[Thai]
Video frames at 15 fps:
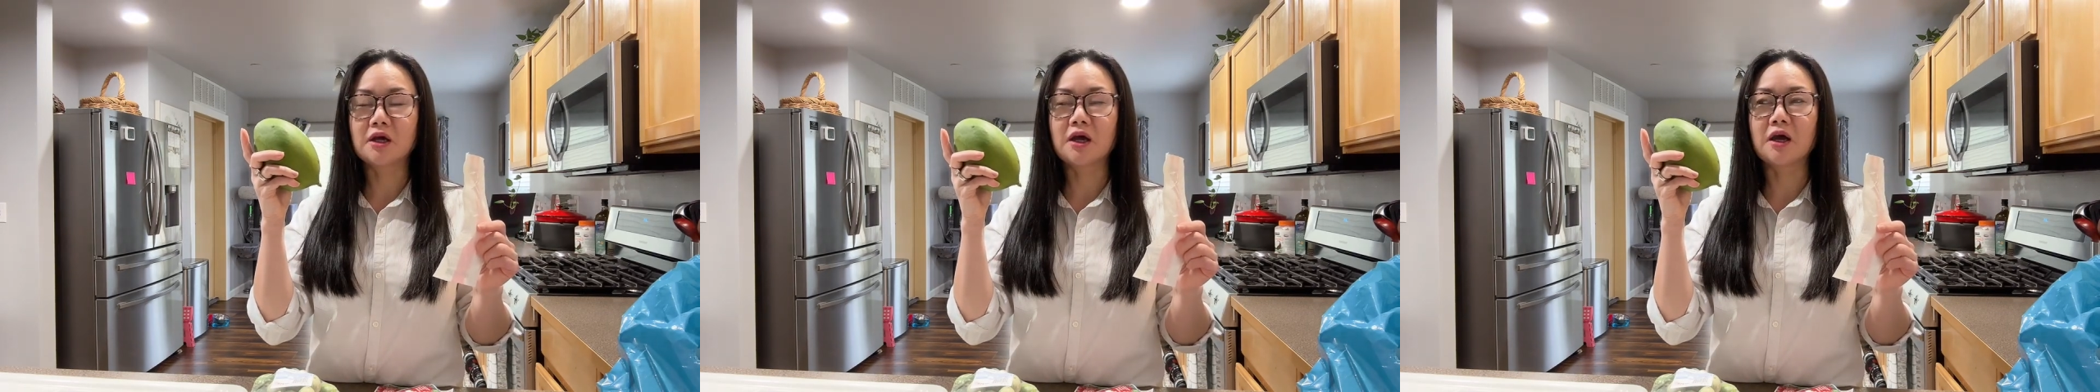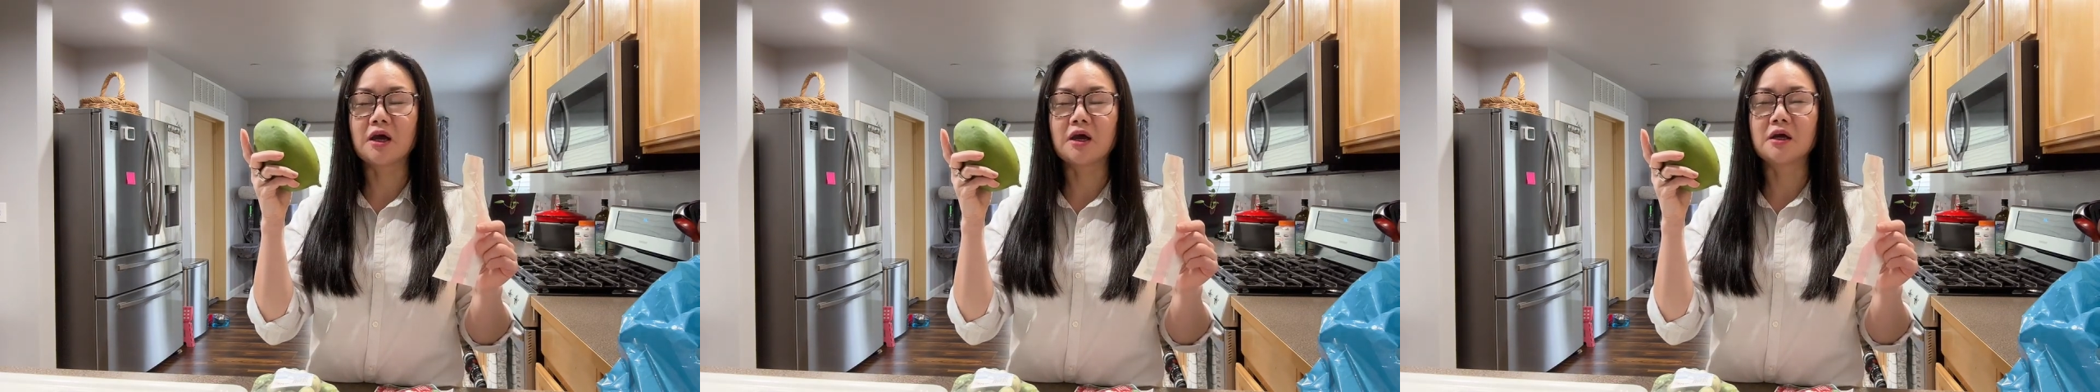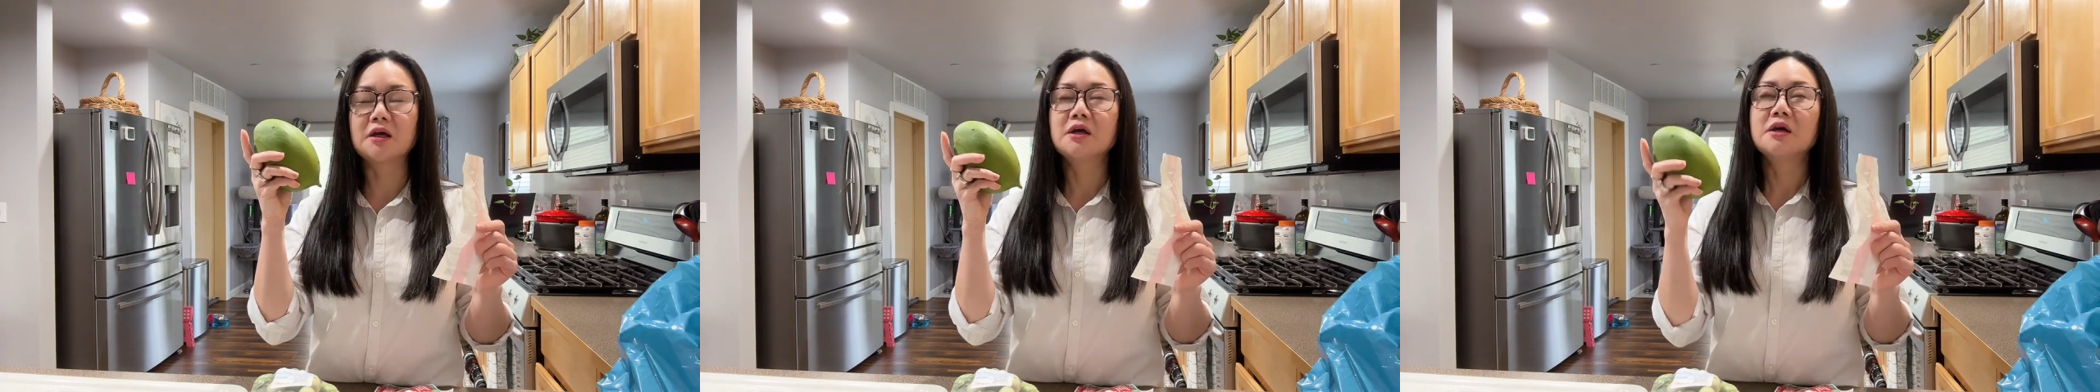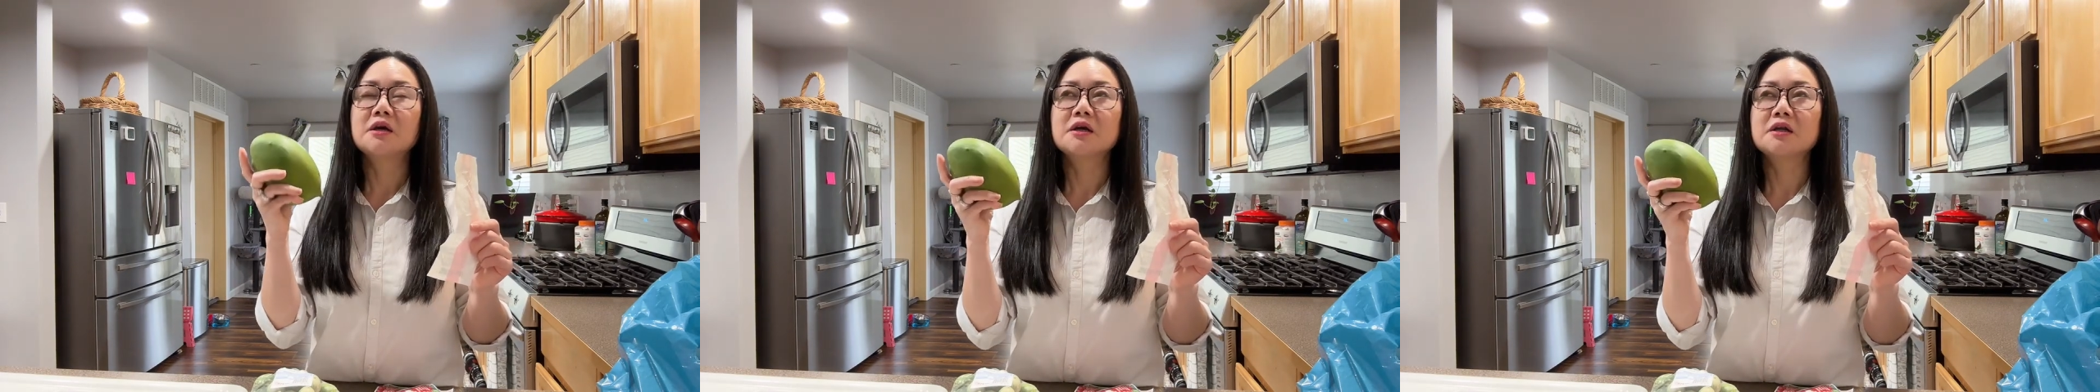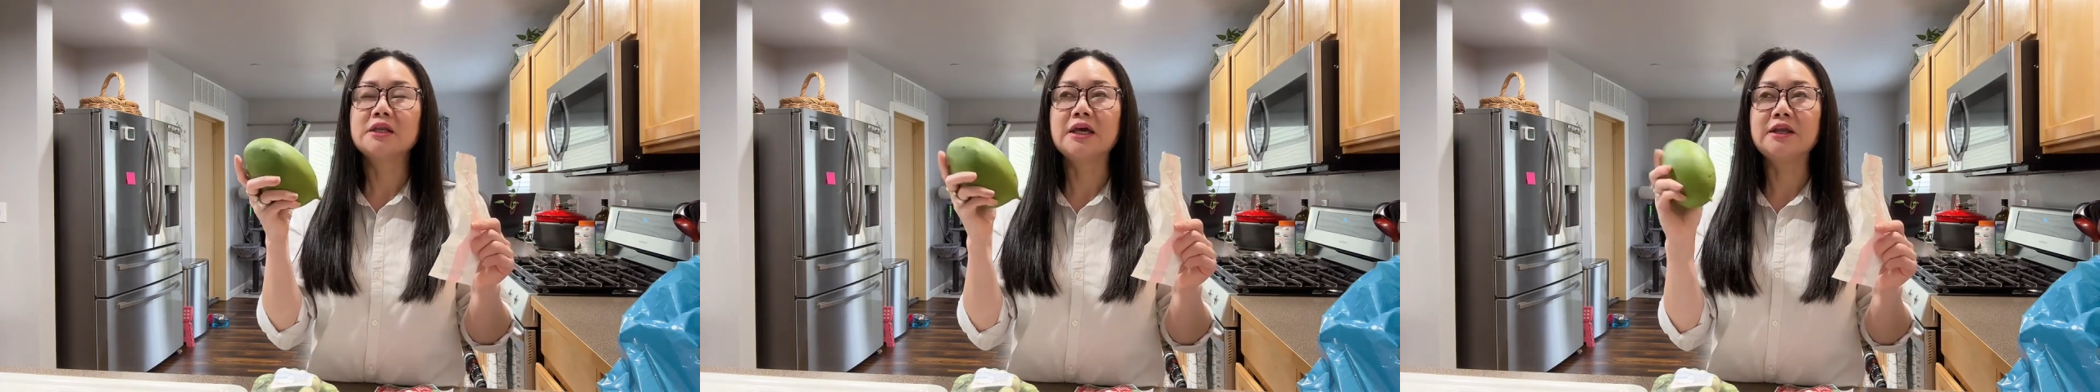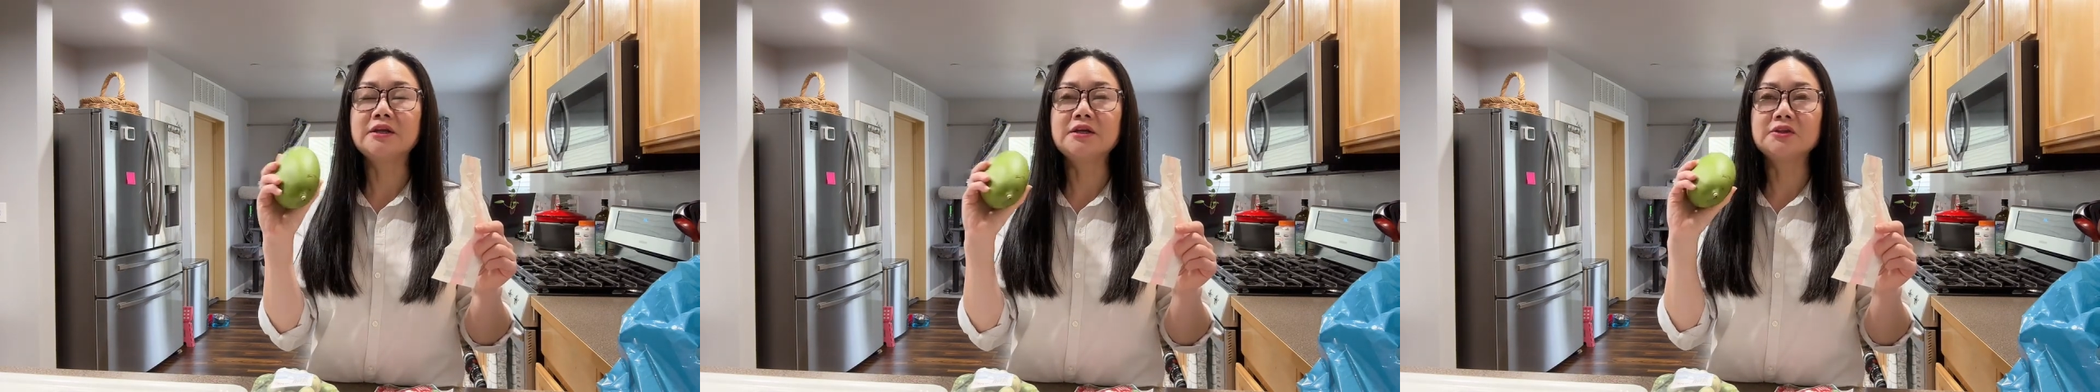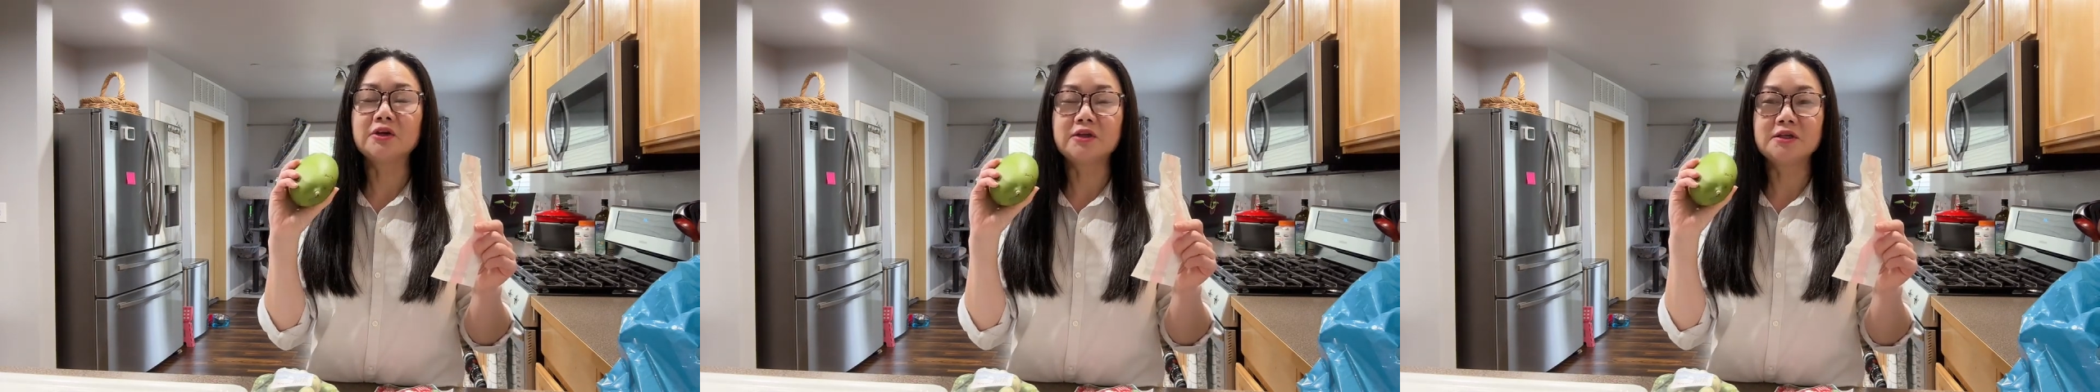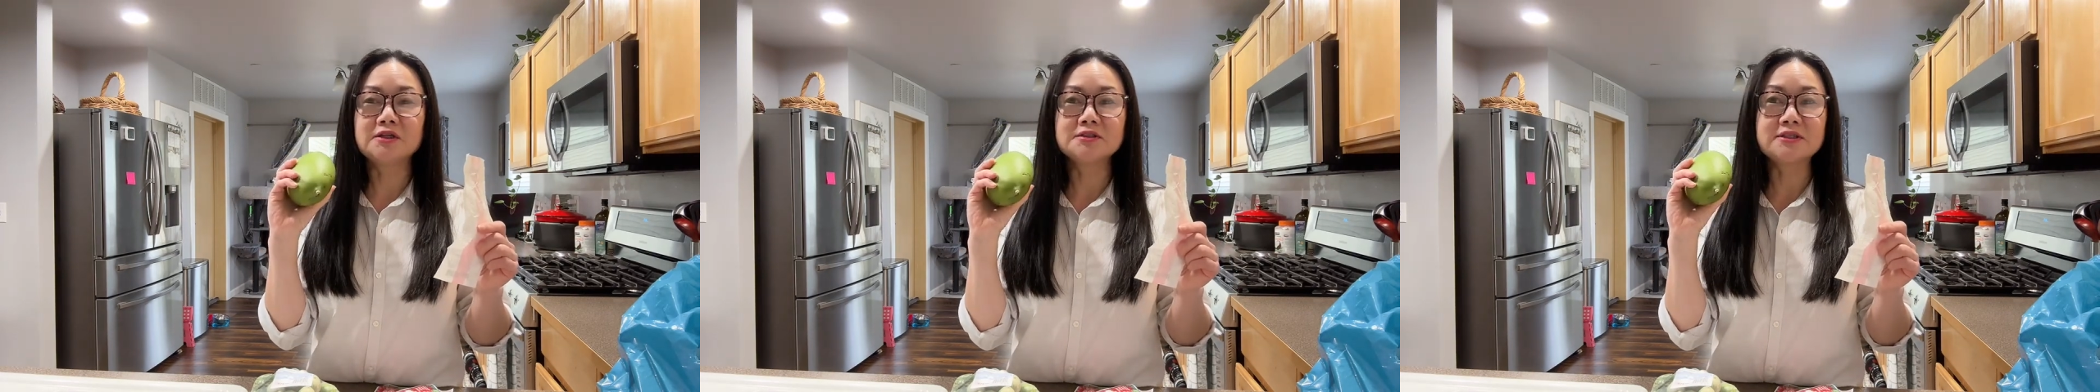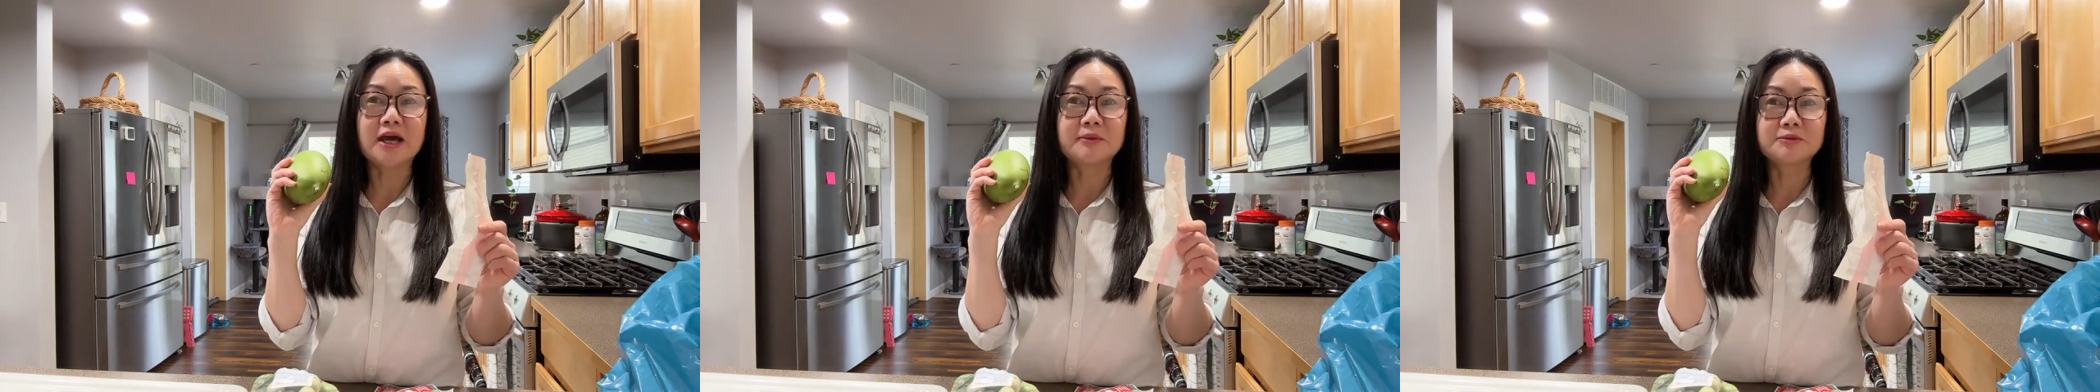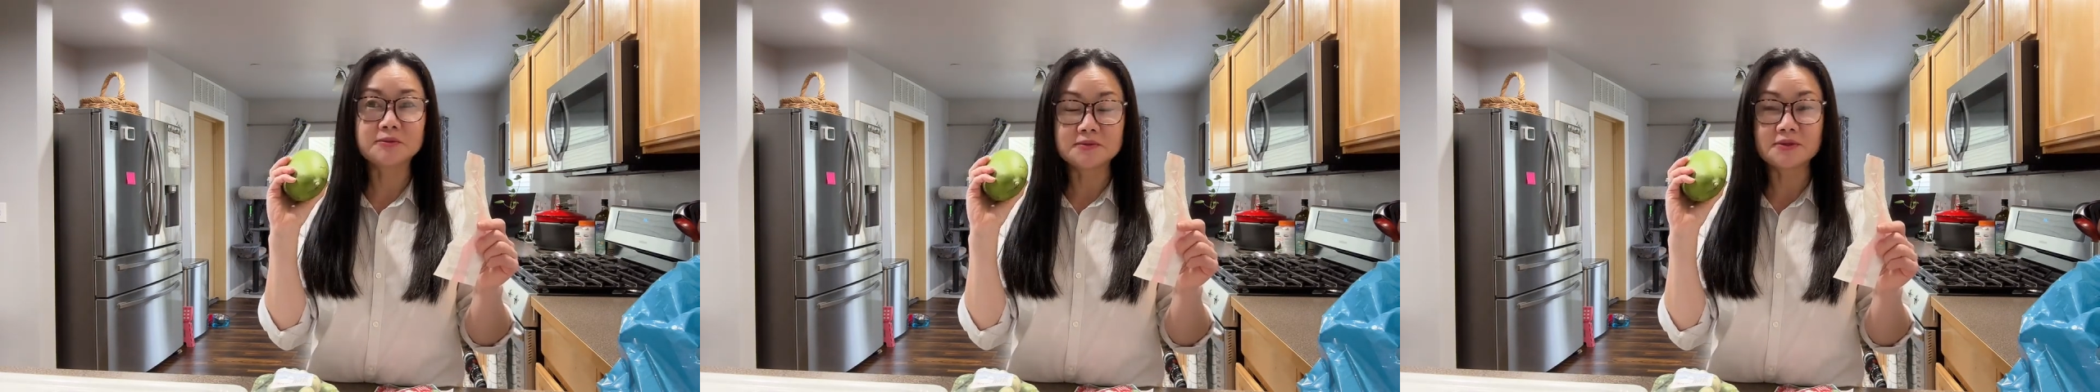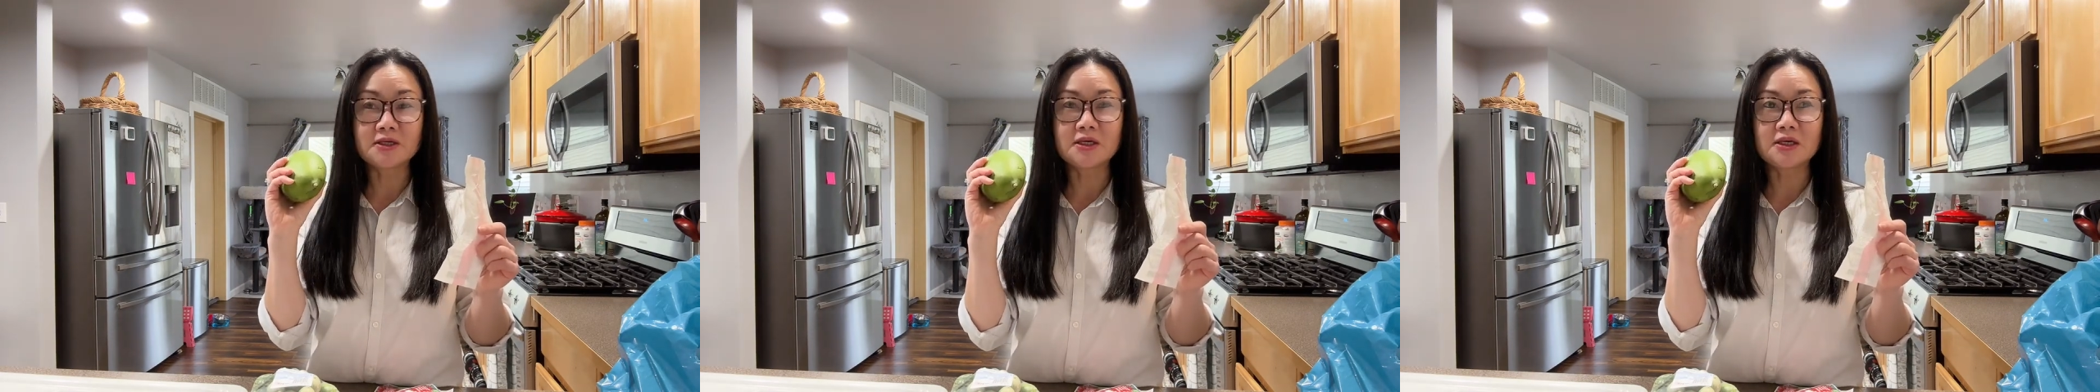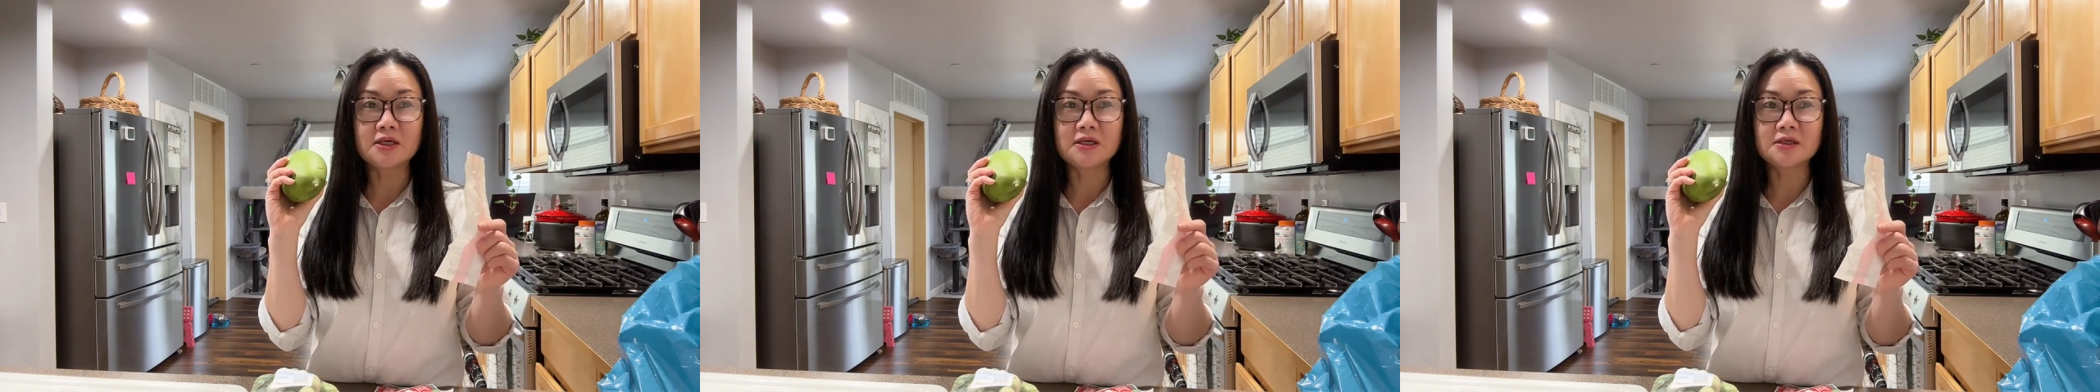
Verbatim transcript: อ่าเหรียญหนึ่งตอนนี้คือสามสิบสี่